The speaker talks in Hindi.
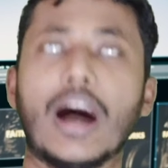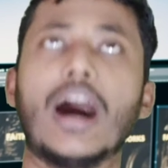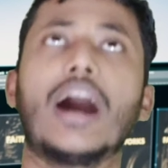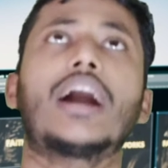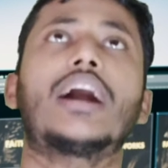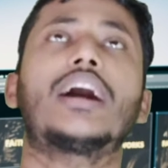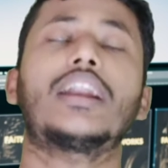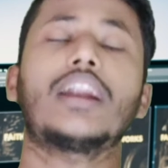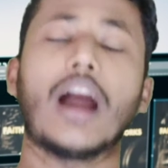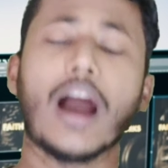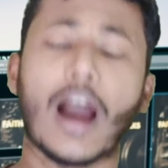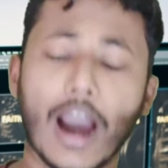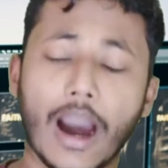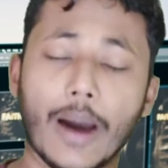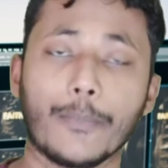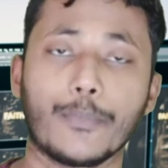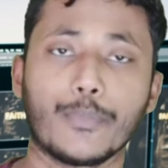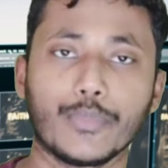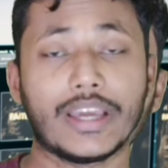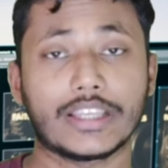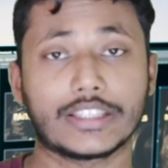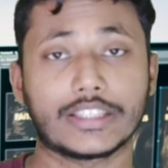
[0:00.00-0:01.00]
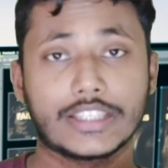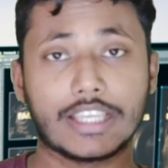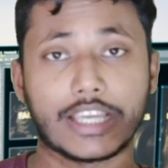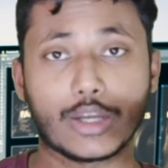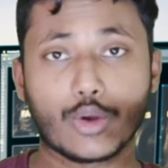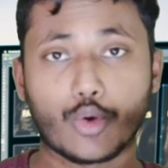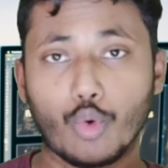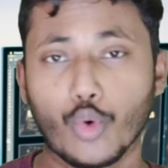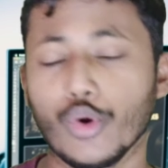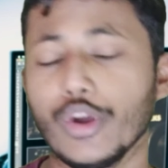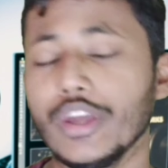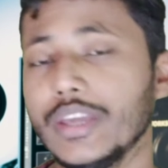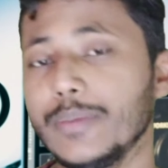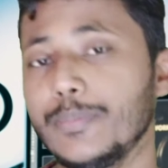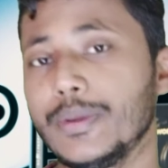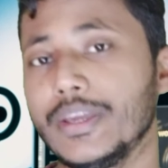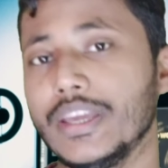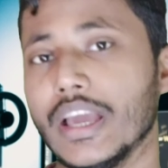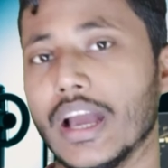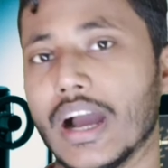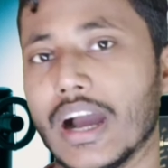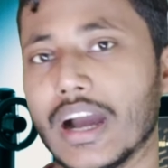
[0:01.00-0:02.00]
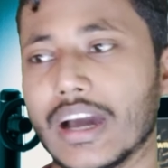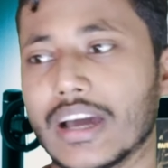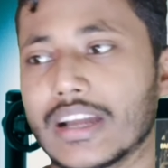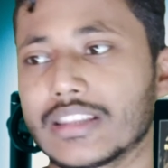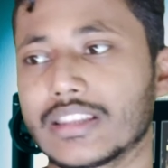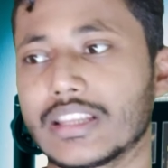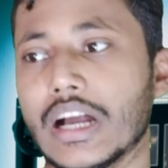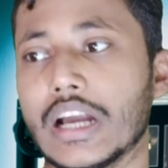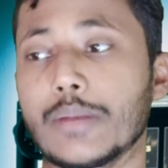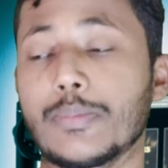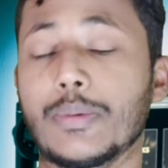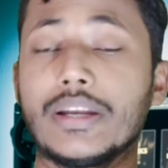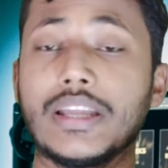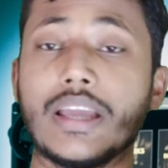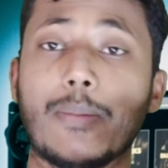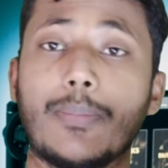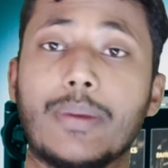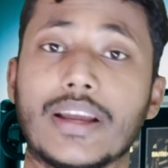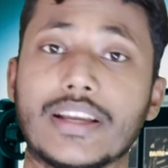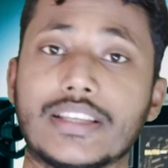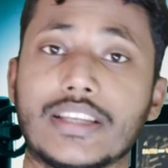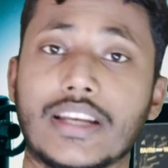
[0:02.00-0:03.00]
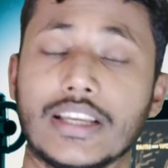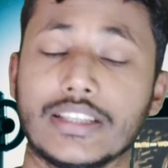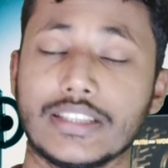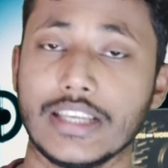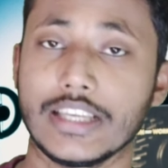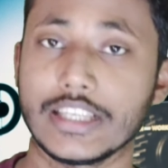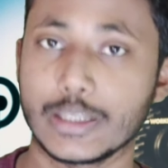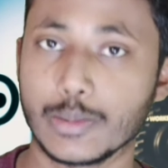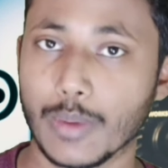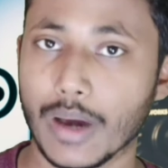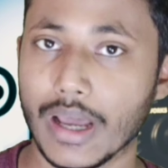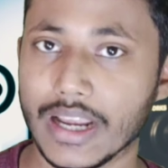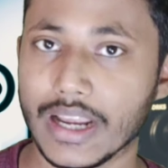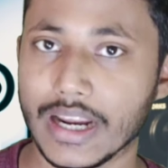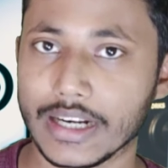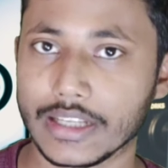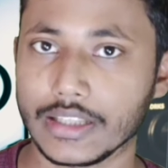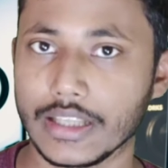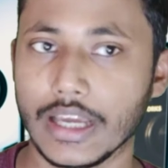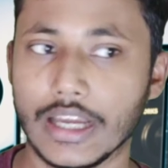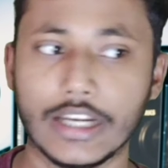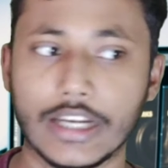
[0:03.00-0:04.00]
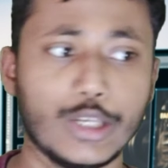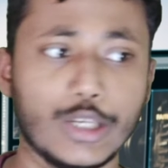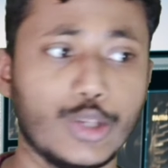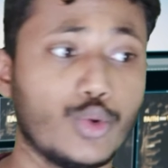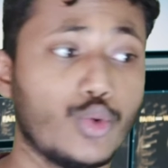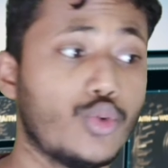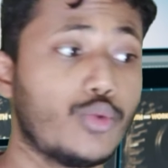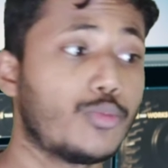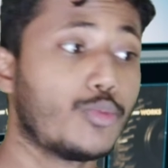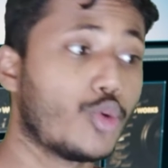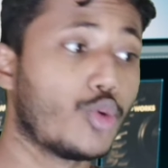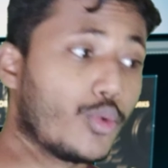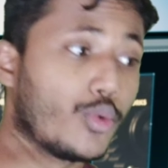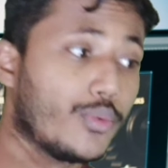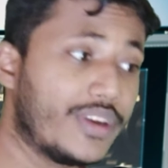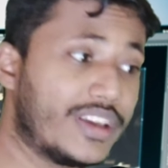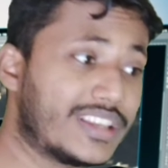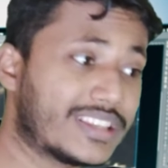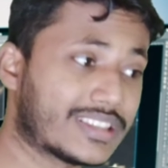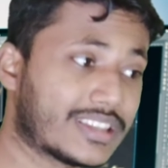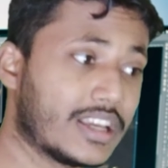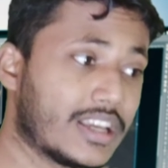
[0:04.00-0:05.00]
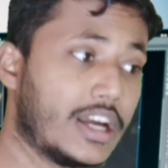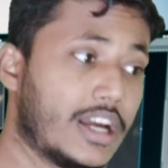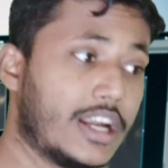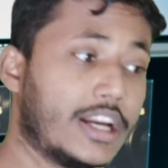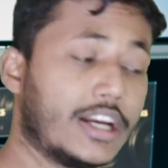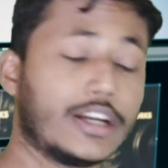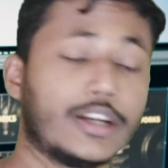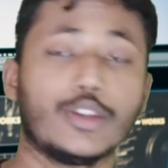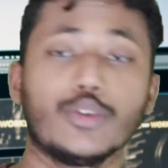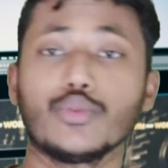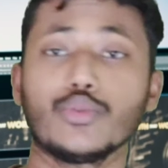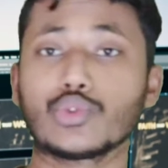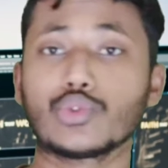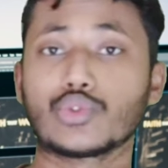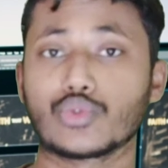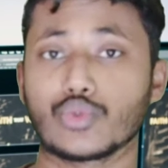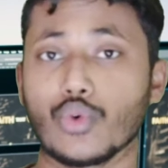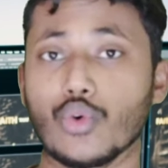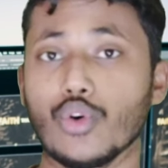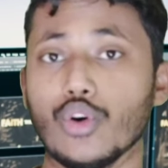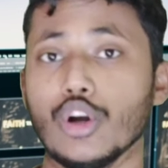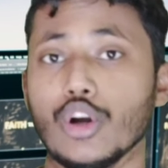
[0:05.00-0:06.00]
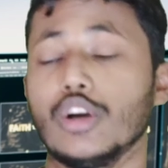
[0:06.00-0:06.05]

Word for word: अगर आप से कोई भी अगर थर्ड पार्टी एप्लीकेशन ऐसे इस्तेमाल करते हैं न्यू मूवीज न्यू शो